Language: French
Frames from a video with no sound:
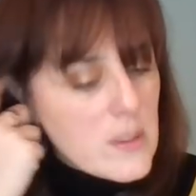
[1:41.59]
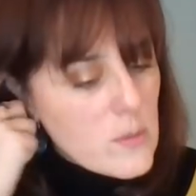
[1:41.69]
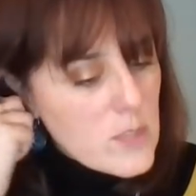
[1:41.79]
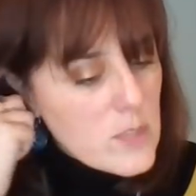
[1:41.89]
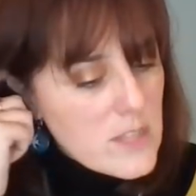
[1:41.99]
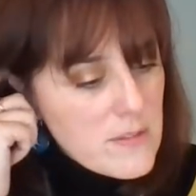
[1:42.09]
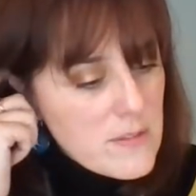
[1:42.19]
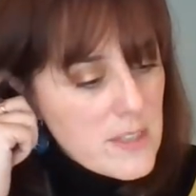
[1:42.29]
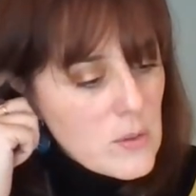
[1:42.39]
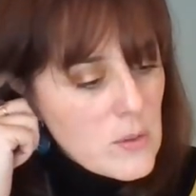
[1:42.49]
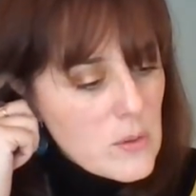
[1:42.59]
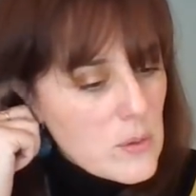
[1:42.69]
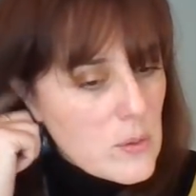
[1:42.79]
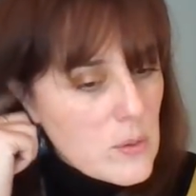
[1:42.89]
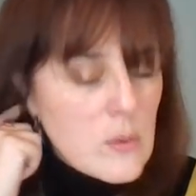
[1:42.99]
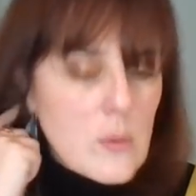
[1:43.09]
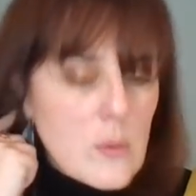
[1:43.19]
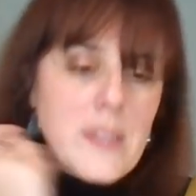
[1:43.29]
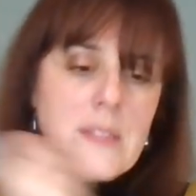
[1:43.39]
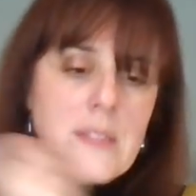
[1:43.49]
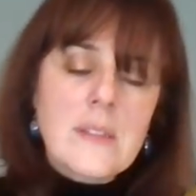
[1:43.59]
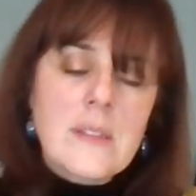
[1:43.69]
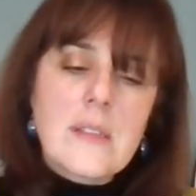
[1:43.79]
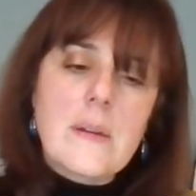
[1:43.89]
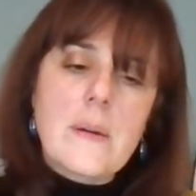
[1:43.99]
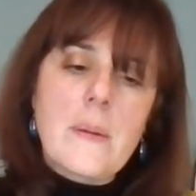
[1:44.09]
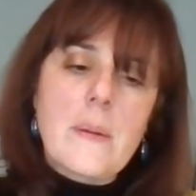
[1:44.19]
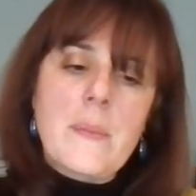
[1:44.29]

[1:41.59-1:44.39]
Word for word: Donc j'avais affaire à une, personne euh,